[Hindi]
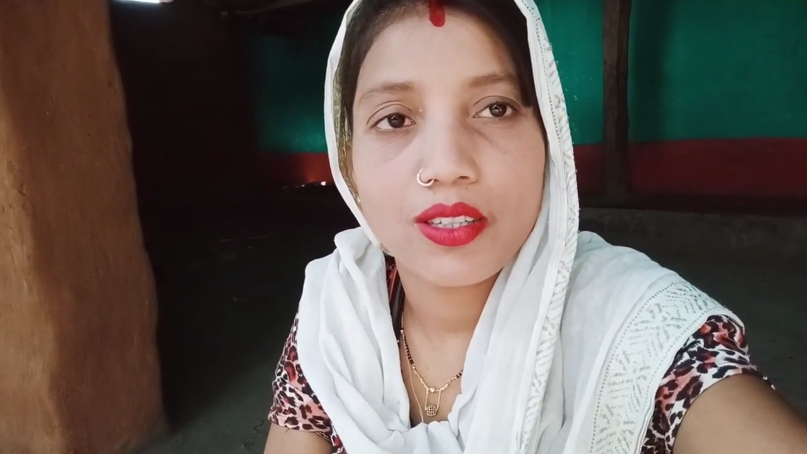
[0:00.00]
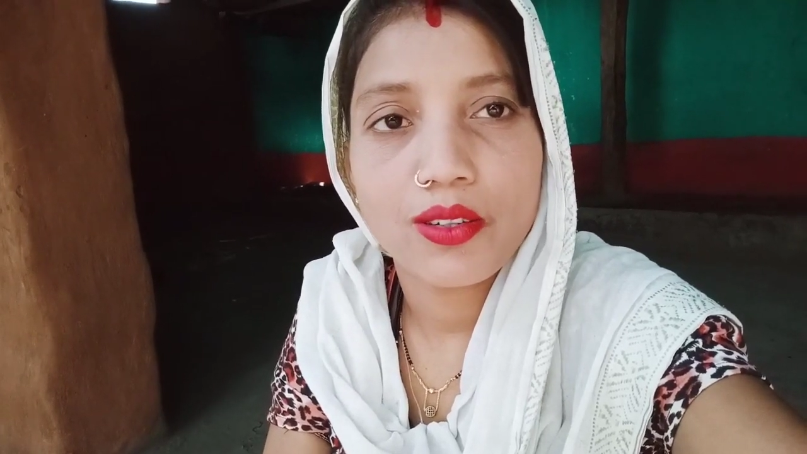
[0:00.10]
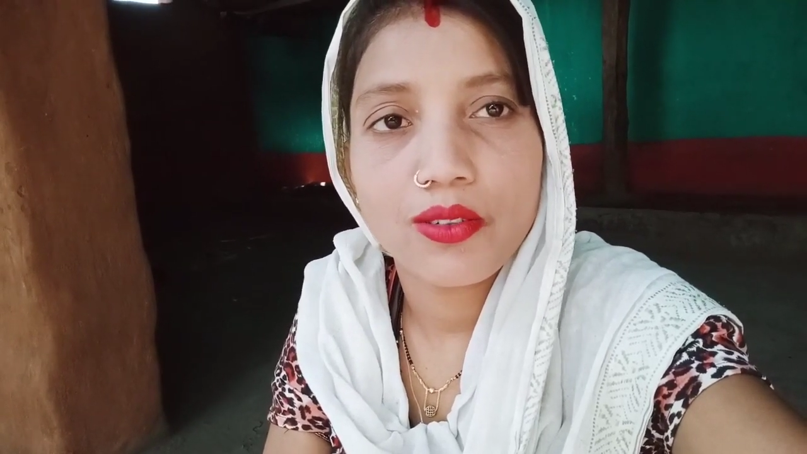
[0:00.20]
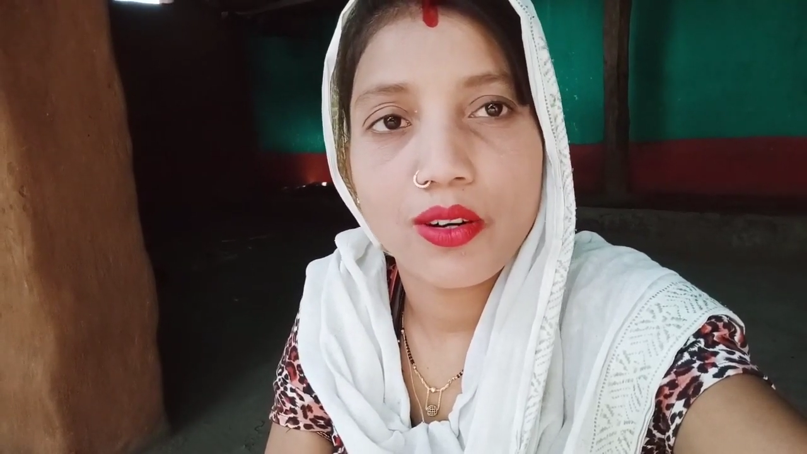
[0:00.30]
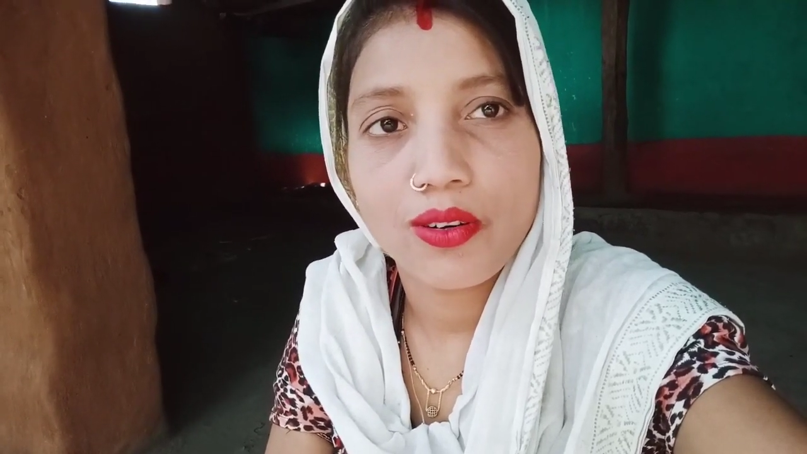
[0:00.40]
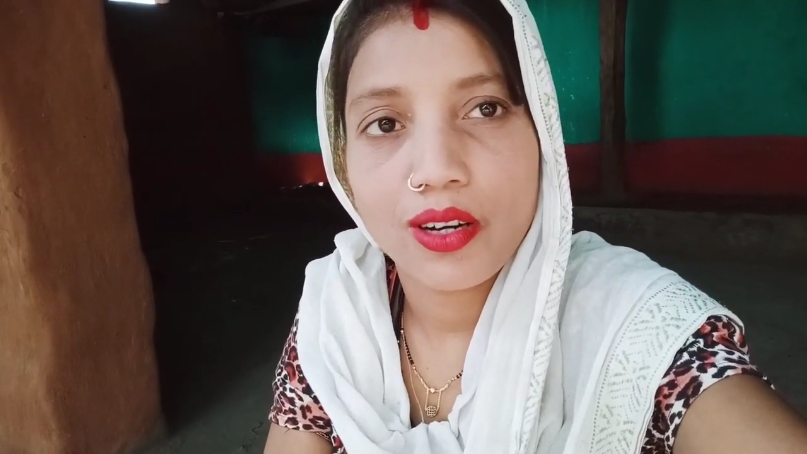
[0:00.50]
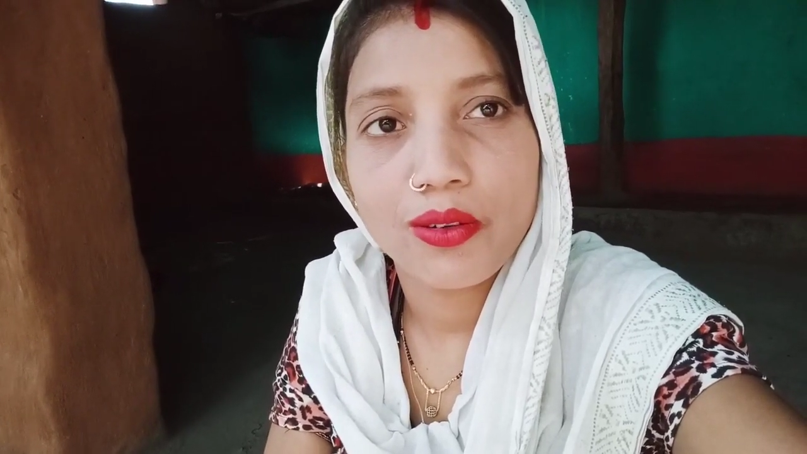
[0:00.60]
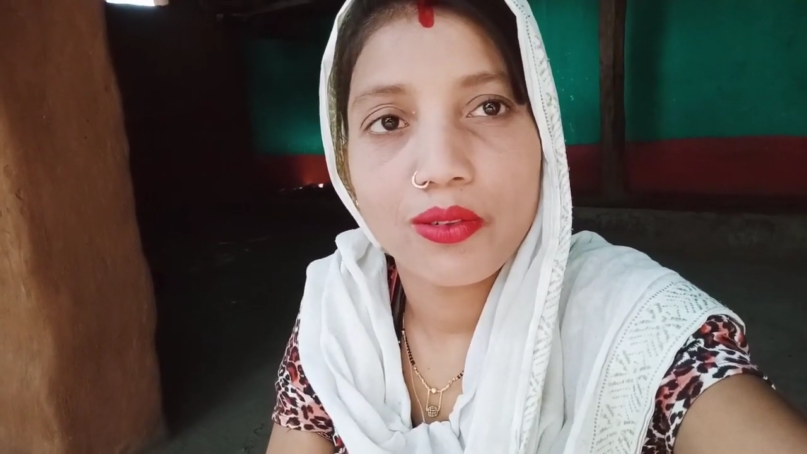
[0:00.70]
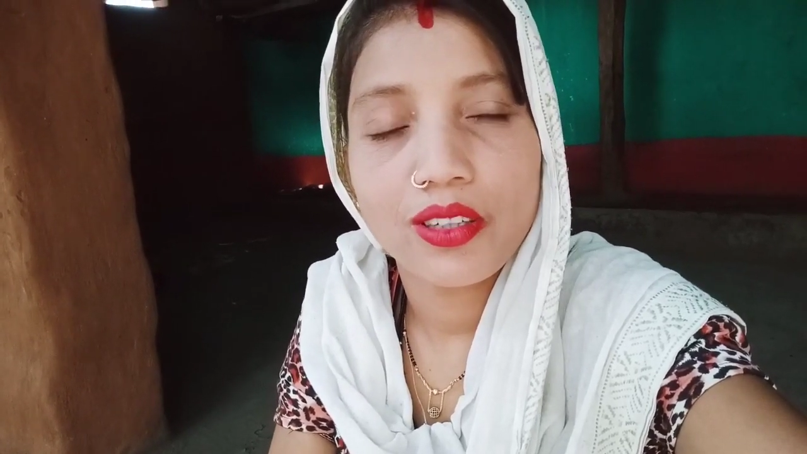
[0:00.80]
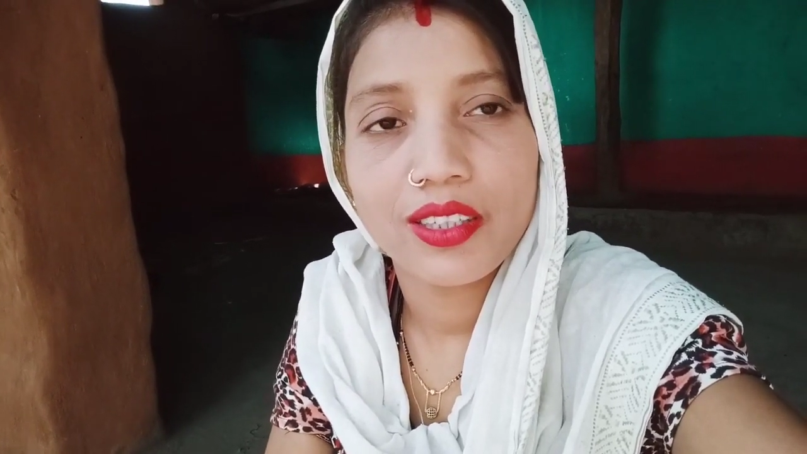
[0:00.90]
जाऊँ और
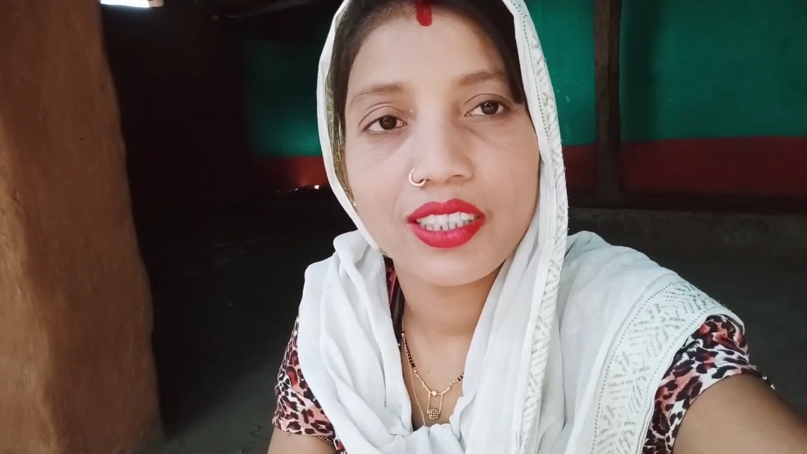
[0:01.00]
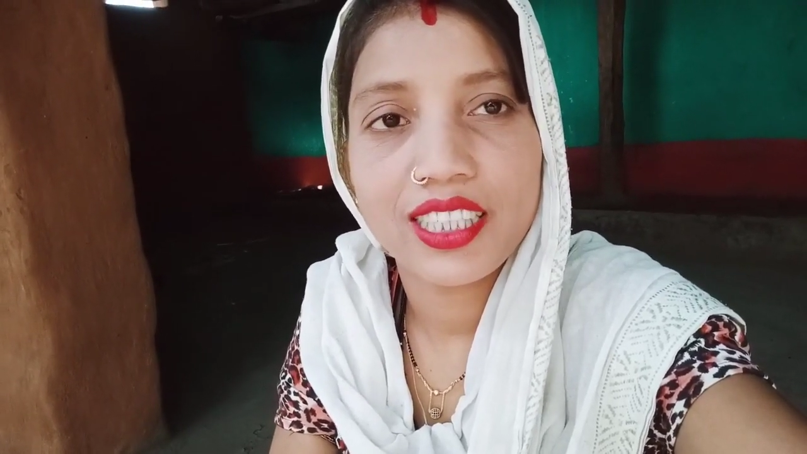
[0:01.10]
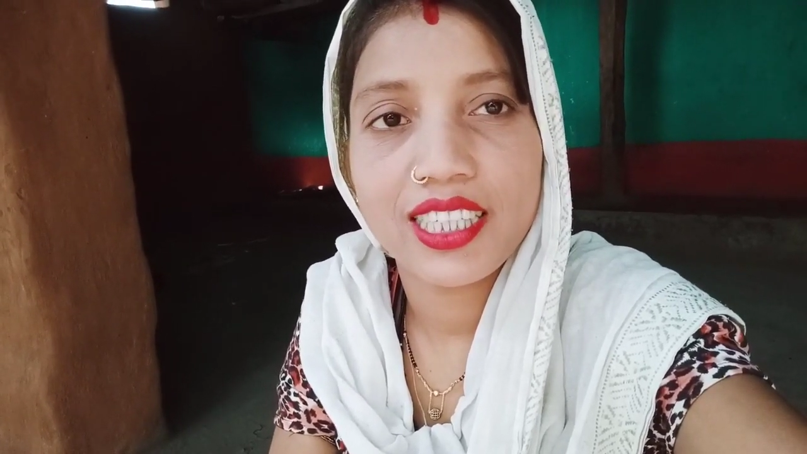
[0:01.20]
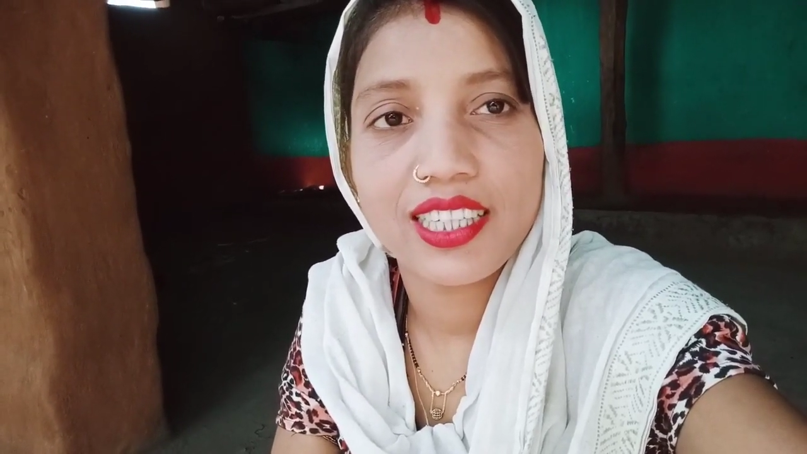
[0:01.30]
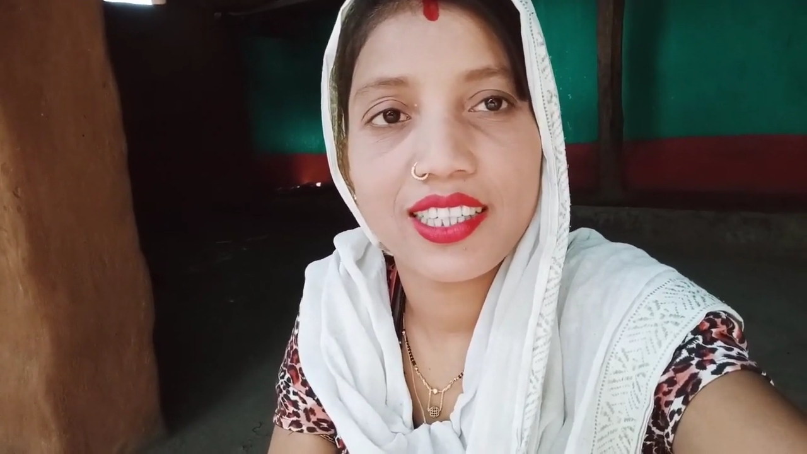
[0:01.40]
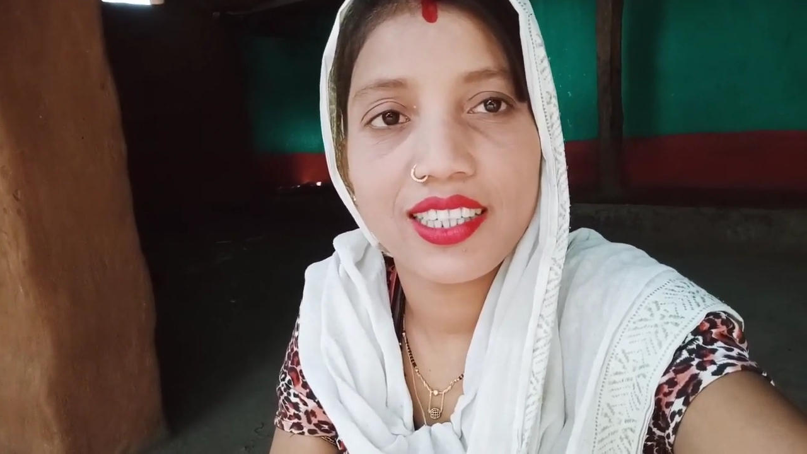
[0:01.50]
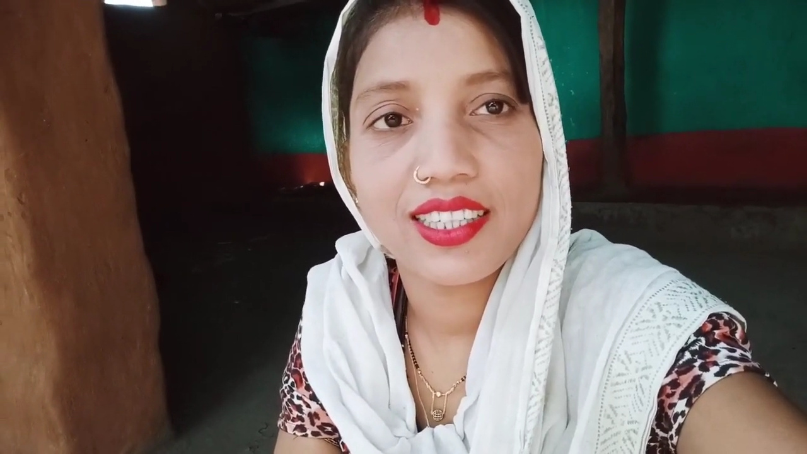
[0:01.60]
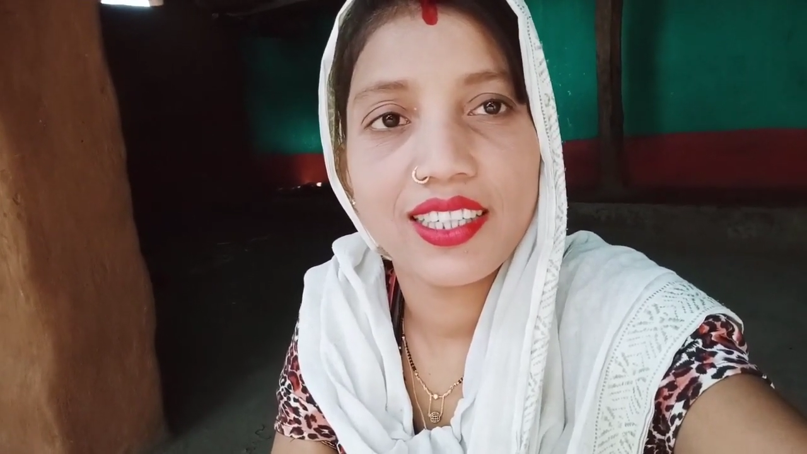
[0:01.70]
खाऊँ छील के